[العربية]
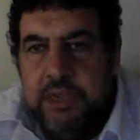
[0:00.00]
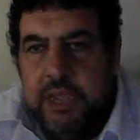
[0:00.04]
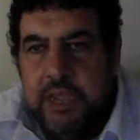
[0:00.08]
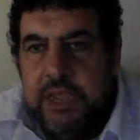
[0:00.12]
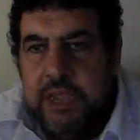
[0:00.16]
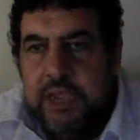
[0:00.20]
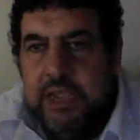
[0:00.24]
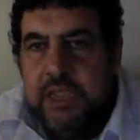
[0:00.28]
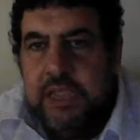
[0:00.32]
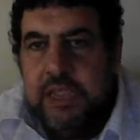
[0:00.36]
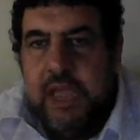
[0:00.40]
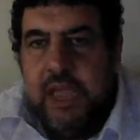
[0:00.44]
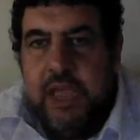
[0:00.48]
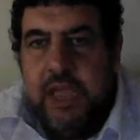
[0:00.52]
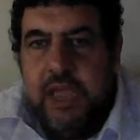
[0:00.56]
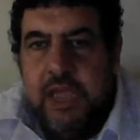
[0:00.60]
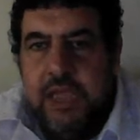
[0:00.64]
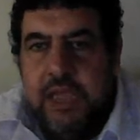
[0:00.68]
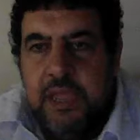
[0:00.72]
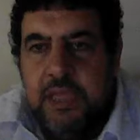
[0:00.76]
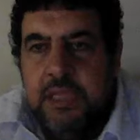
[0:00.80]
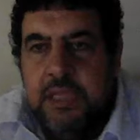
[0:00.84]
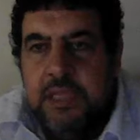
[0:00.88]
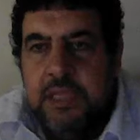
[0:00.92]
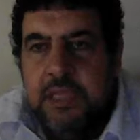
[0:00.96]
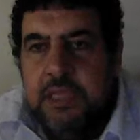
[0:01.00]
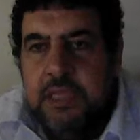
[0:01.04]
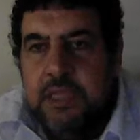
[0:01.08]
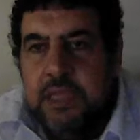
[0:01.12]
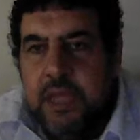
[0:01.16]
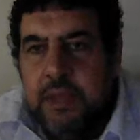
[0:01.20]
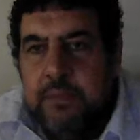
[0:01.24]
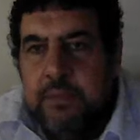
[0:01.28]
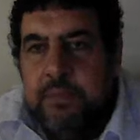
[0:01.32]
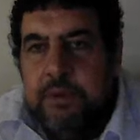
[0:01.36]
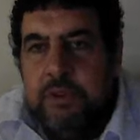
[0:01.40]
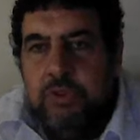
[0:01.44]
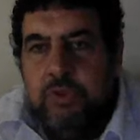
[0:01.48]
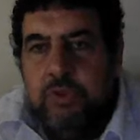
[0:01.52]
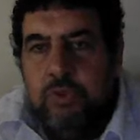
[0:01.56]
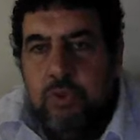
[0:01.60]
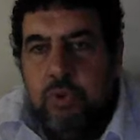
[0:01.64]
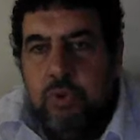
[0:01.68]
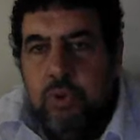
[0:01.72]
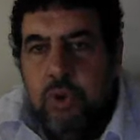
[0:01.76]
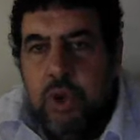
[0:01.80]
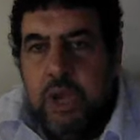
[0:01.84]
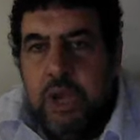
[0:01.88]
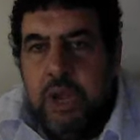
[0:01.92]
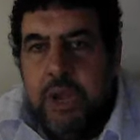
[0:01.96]
خارجها قبل
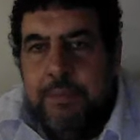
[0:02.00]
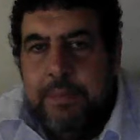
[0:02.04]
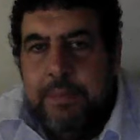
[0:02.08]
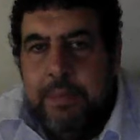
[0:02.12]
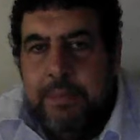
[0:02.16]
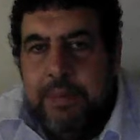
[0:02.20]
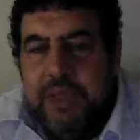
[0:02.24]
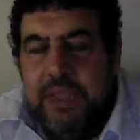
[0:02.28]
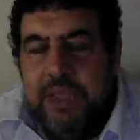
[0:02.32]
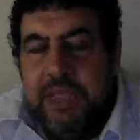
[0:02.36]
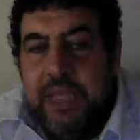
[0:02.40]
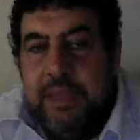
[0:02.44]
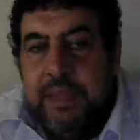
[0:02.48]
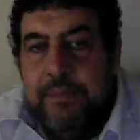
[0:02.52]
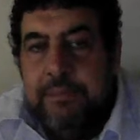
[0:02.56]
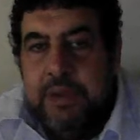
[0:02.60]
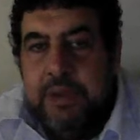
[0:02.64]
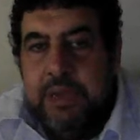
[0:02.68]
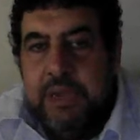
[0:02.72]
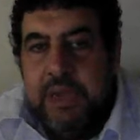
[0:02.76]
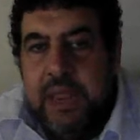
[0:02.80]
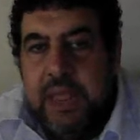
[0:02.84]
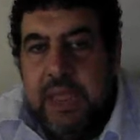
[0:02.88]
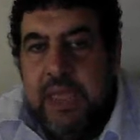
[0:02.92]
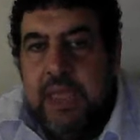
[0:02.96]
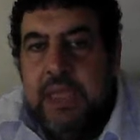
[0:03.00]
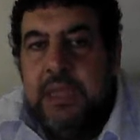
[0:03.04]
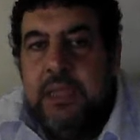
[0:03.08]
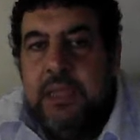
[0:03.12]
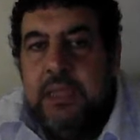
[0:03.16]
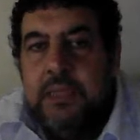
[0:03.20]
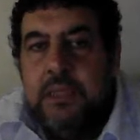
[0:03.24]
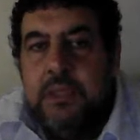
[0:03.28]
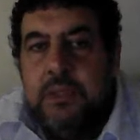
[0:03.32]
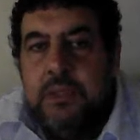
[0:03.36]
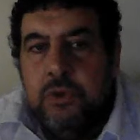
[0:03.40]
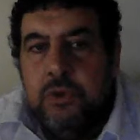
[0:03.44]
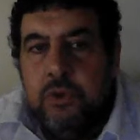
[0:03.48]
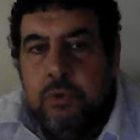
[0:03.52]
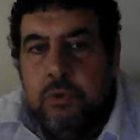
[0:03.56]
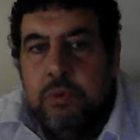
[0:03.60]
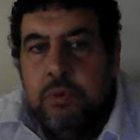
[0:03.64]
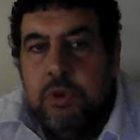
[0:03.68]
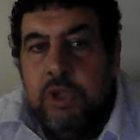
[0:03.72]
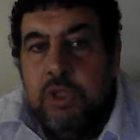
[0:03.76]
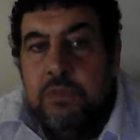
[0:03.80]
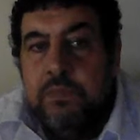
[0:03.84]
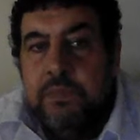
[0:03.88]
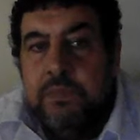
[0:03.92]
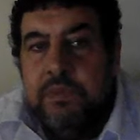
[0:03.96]
الدخول إلى المملكة منها
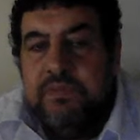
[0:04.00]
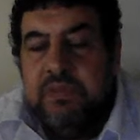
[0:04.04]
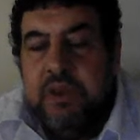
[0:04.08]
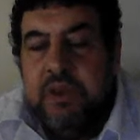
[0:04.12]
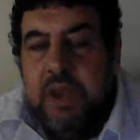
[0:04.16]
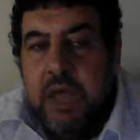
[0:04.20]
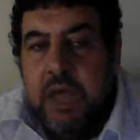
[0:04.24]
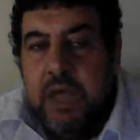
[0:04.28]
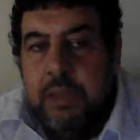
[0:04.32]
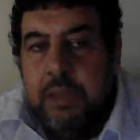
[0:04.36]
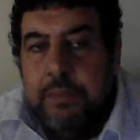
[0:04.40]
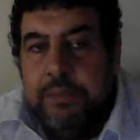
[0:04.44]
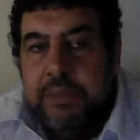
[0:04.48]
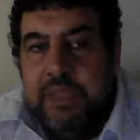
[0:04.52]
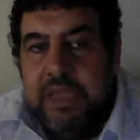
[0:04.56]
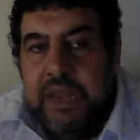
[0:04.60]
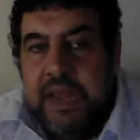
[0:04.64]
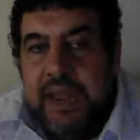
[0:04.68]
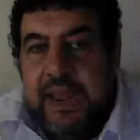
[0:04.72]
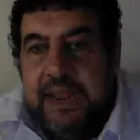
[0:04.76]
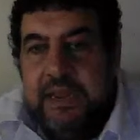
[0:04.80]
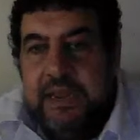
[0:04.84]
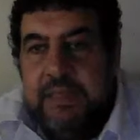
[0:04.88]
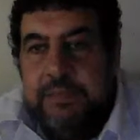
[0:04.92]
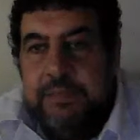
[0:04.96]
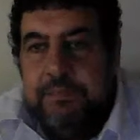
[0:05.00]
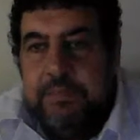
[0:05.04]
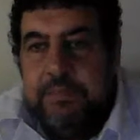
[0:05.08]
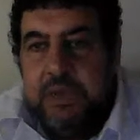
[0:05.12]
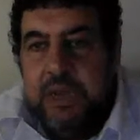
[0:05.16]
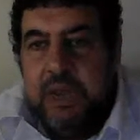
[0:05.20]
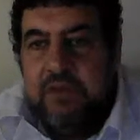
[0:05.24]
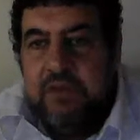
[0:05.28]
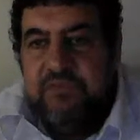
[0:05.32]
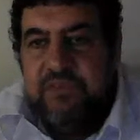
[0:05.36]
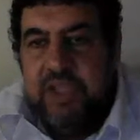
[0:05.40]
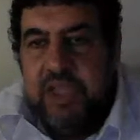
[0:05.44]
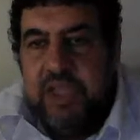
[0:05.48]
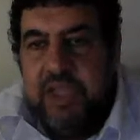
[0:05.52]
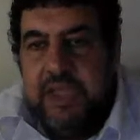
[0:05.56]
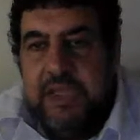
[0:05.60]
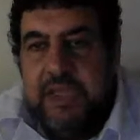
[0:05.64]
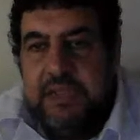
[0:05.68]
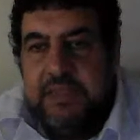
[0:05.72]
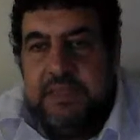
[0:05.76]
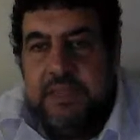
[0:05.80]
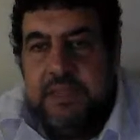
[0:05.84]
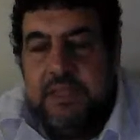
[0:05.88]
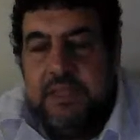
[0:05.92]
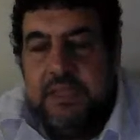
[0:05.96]
جمهورية مصر العربية لعدد من
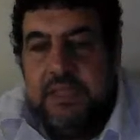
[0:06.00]
الفئات